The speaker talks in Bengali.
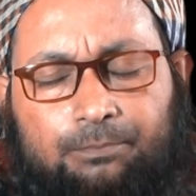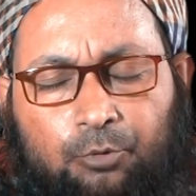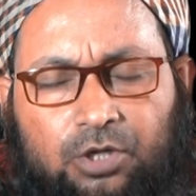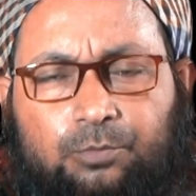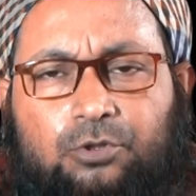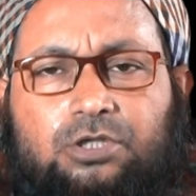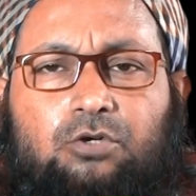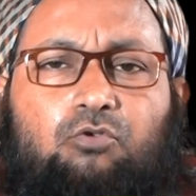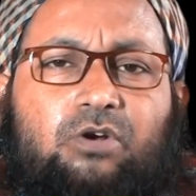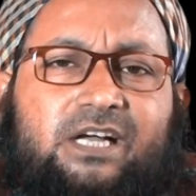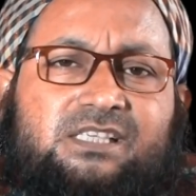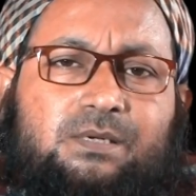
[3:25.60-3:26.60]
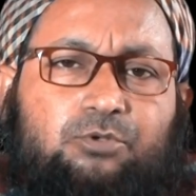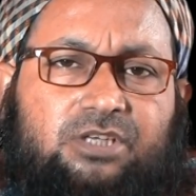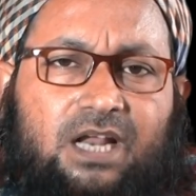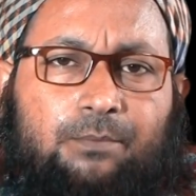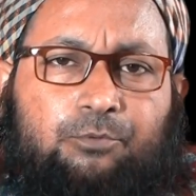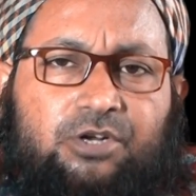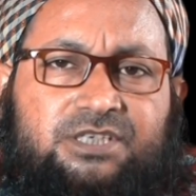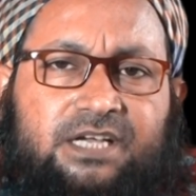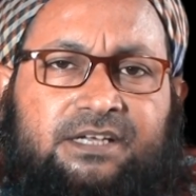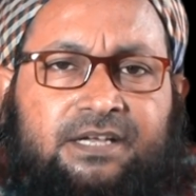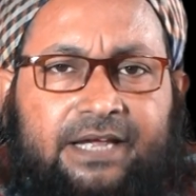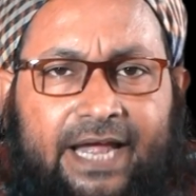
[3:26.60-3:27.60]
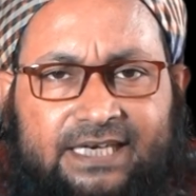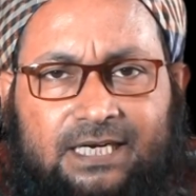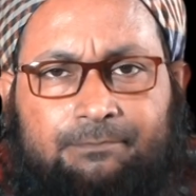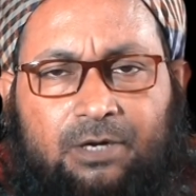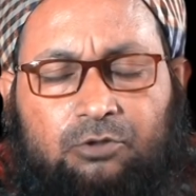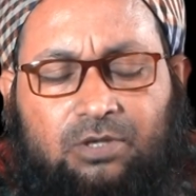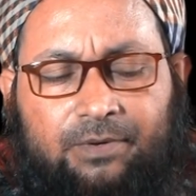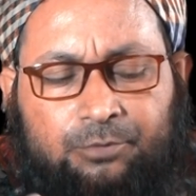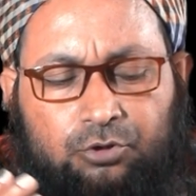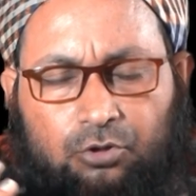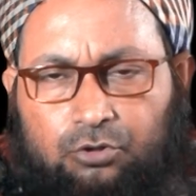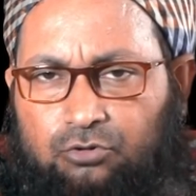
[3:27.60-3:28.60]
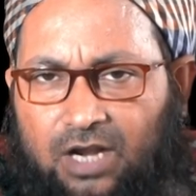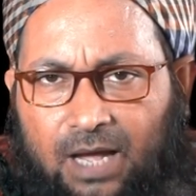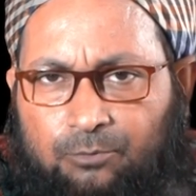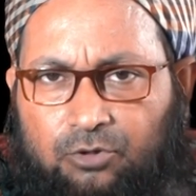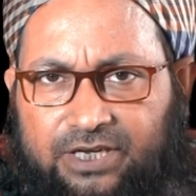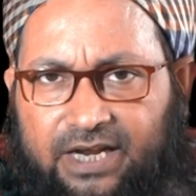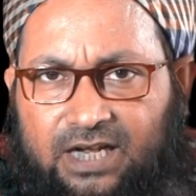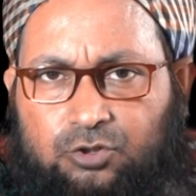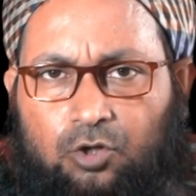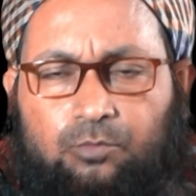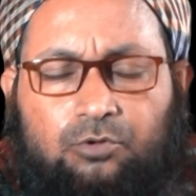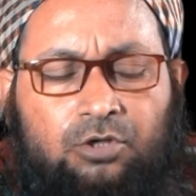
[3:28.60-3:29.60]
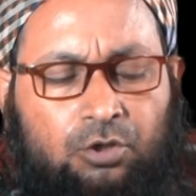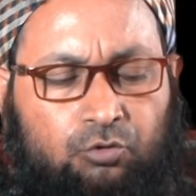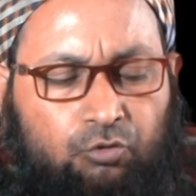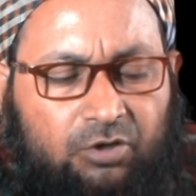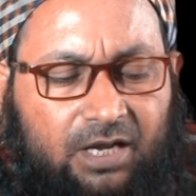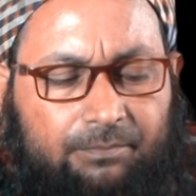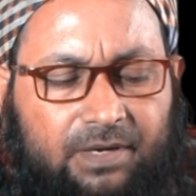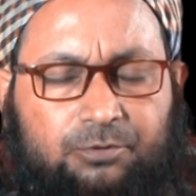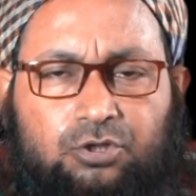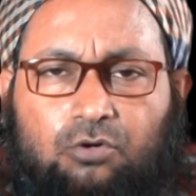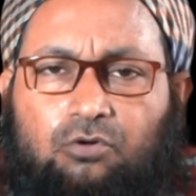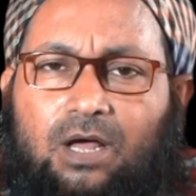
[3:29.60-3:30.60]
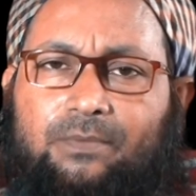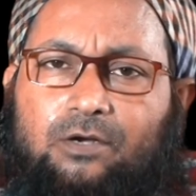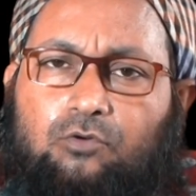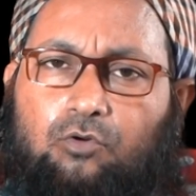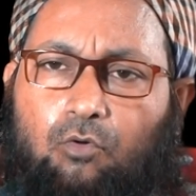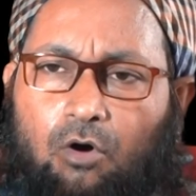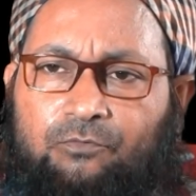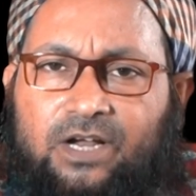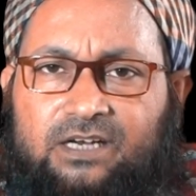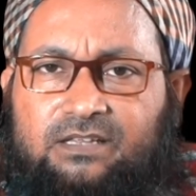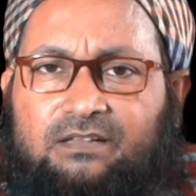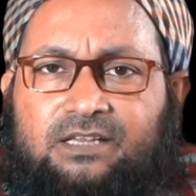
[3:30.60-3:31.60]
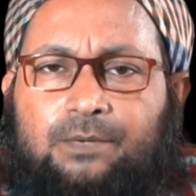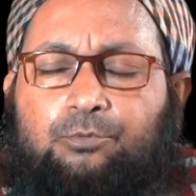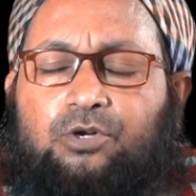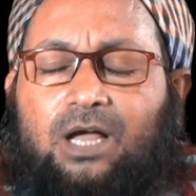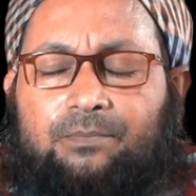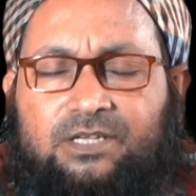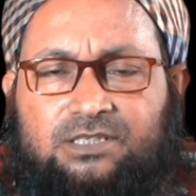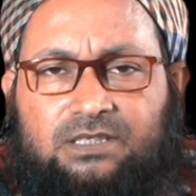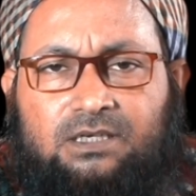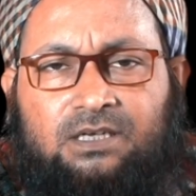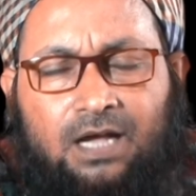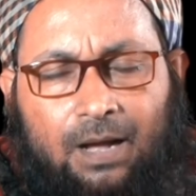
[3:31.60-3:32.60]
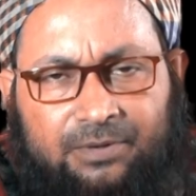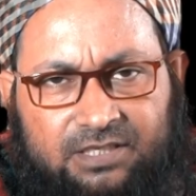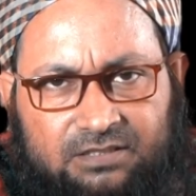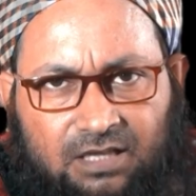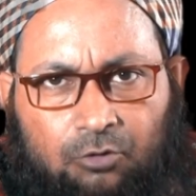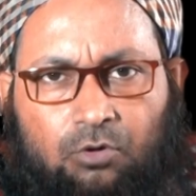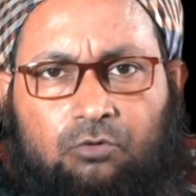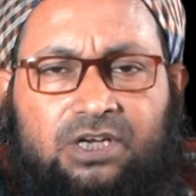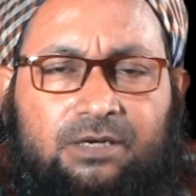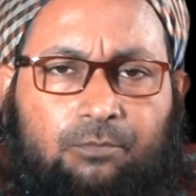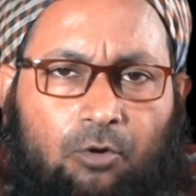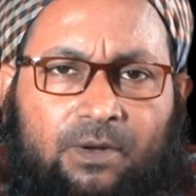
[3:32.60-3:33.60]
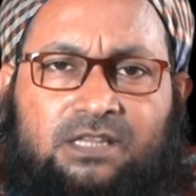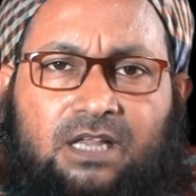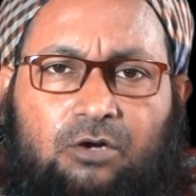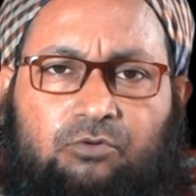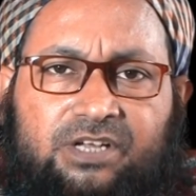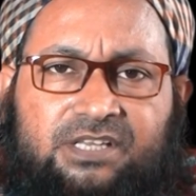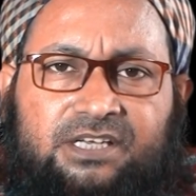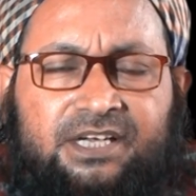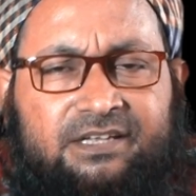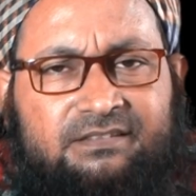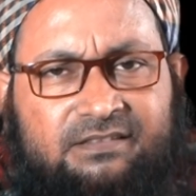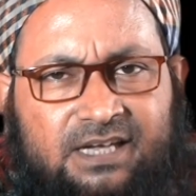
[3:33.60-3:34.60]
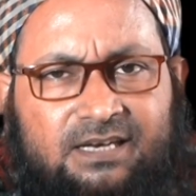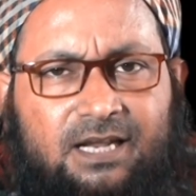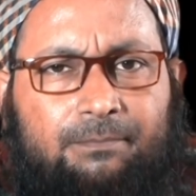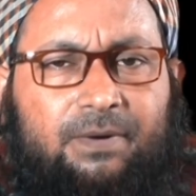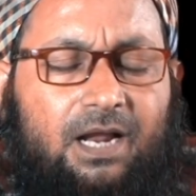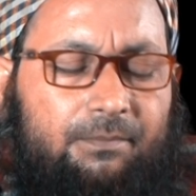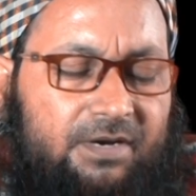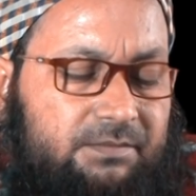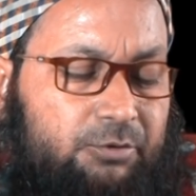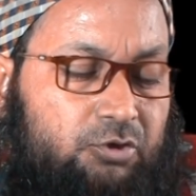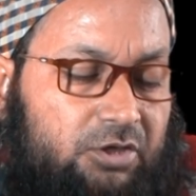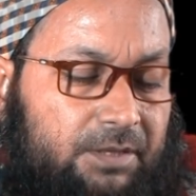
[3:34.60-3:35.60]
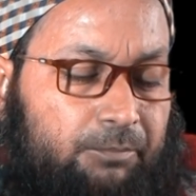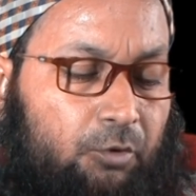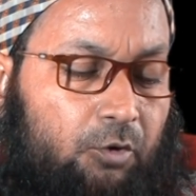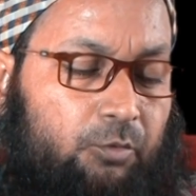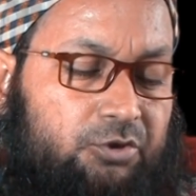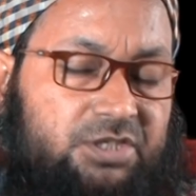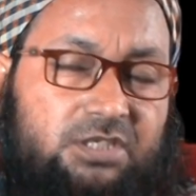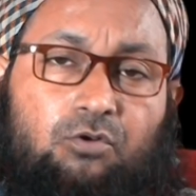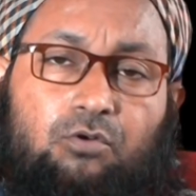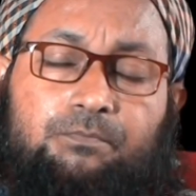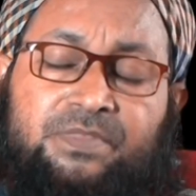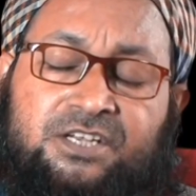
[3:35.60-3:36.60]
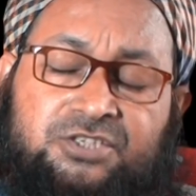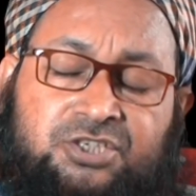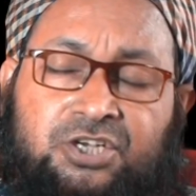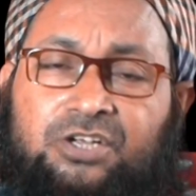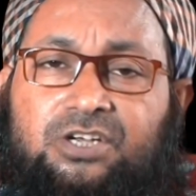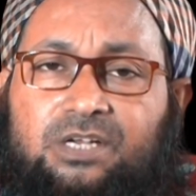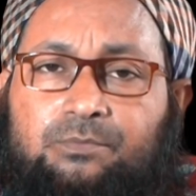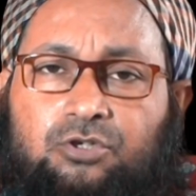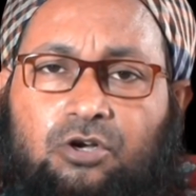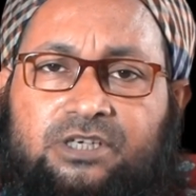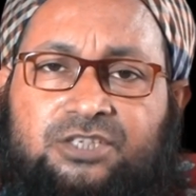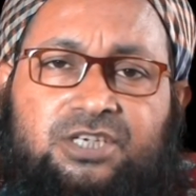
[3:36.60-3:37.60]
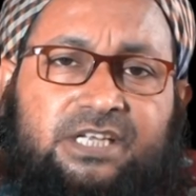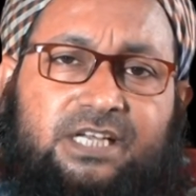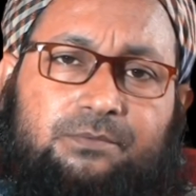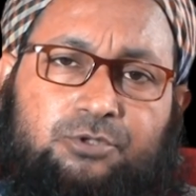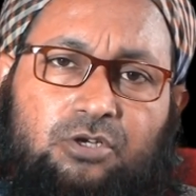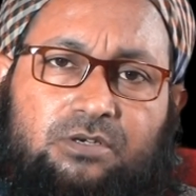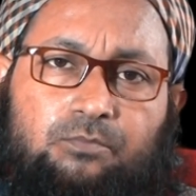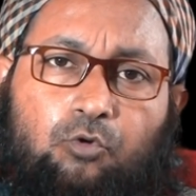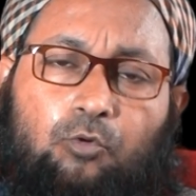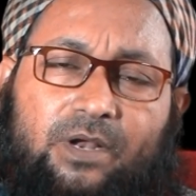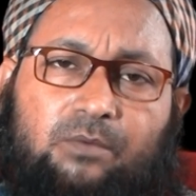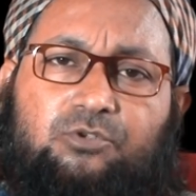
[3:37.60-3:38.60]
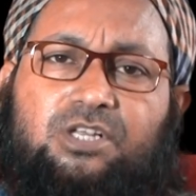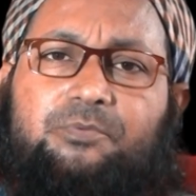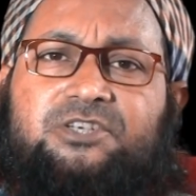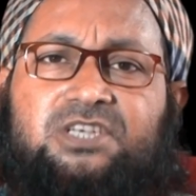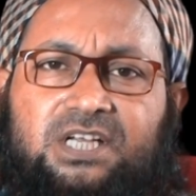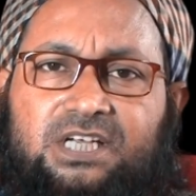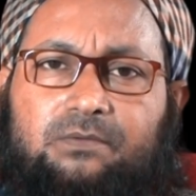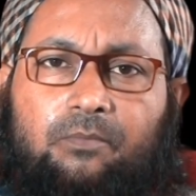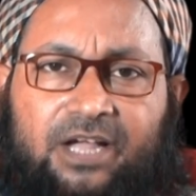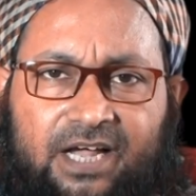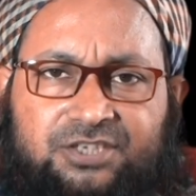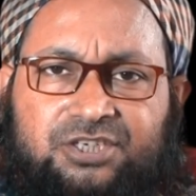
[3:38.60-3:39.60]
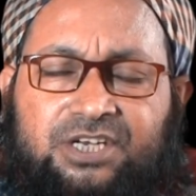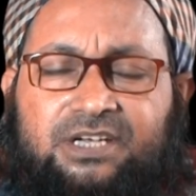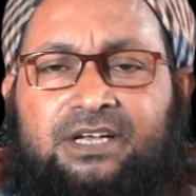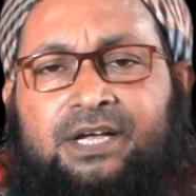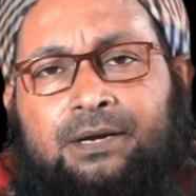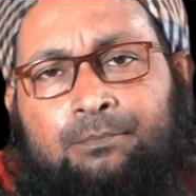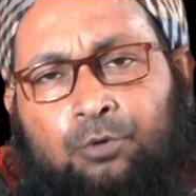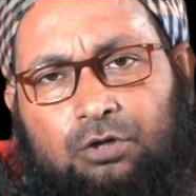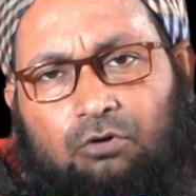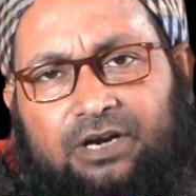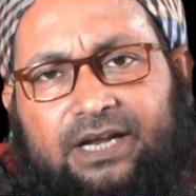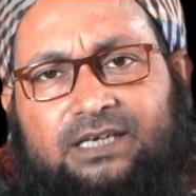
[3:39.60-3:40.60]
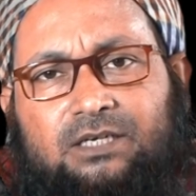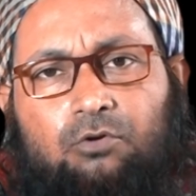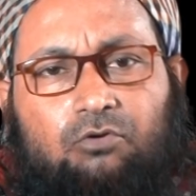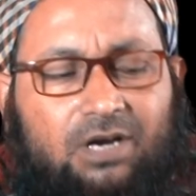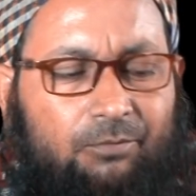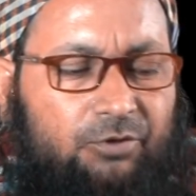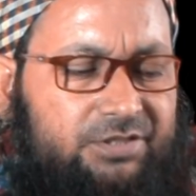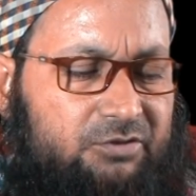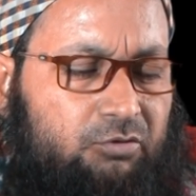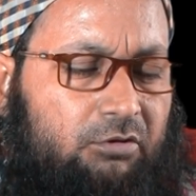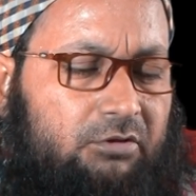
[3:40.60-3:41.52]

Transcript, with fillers: পরিপন্থী কোনো কাজের মধ্যে না পড়ে যাই এক নম্বরে তো আমরা বিতর্কিত নামগুলি এড়ায় চলবো দুই নাম্বার বিষয় হলো আমরা কোনো অফারের ধান্দায় পড়ে আমরা যাতে আমাদের তাকোয়াগুলিকে বরবাদ না করে দিই তিন নাম্বার আমরা যে বিষয়টা বলবো সেটা হলো শিরিকের বিষয়টা শিরিকের বিষয় কোরবানির মধ্যে আবার শিরিক কীভাবে হ্যাঁ শিরিক মনে করেন একটা গরুর নাম হয়েছে